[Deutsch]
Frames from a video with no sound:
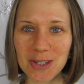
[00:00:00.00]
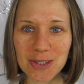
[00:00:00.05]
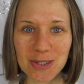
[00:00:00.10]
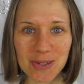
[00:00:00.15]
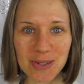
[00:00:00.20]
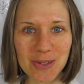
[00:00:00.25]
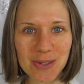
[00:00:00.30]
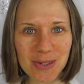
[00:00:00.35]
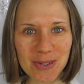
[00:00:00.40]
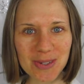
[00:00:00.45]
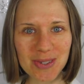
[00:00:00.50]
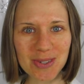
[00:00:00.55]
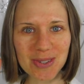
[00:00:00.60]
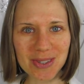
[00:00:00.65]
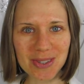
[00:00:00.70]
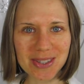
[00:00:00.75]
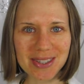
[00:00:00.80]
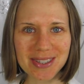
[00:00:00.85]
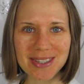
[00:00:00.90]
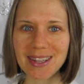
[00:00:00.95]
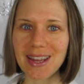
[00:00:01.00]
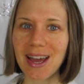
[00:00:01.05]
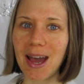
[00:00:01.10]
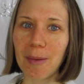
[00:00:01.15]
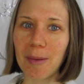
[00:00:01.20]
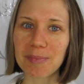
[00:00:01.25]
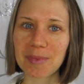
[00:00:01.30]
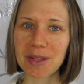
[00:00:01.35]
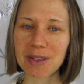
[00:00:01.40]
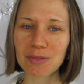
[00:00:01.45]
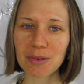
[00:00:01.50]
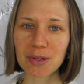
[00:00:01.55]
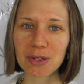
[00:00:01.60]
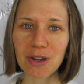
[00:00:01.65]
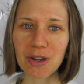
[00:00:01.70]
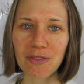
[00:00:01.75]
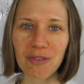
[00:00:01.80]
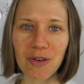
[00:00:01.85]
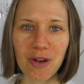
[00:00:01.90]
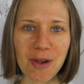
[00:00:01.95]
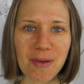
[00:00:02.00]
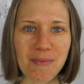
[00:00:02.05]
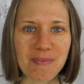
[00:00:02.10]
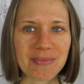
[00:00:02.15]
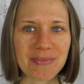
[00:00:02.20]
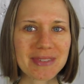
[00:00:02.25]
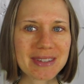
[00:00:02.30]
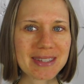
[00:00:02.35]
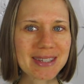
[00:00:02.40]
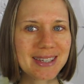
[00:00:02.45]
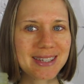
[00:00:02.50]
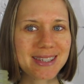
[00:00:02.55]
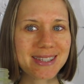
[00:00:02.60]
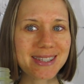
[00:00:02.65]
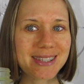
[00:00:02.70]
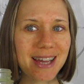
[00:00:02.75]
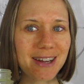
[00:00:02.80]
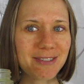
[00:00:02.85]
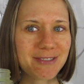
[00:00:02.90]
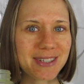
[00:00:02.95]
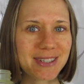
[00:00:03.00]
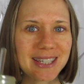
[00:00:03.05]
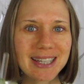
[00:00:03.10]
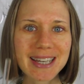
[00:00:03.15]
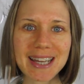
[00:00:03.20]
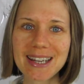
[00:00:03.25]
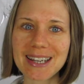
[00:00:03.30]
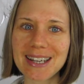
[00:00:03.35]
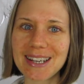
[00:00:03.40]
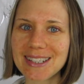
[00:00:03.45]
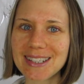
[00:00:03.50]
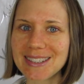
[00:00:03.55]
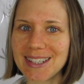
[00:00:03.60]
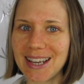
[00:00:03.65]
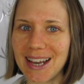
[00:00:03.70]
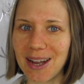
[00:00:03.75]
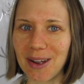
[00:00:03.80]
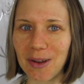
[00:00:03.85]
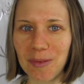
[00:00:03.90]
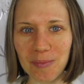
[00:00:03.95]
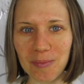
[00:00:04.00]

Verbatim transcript: Tschüss. Habt einen wundervoll, saftig leckeren Tag.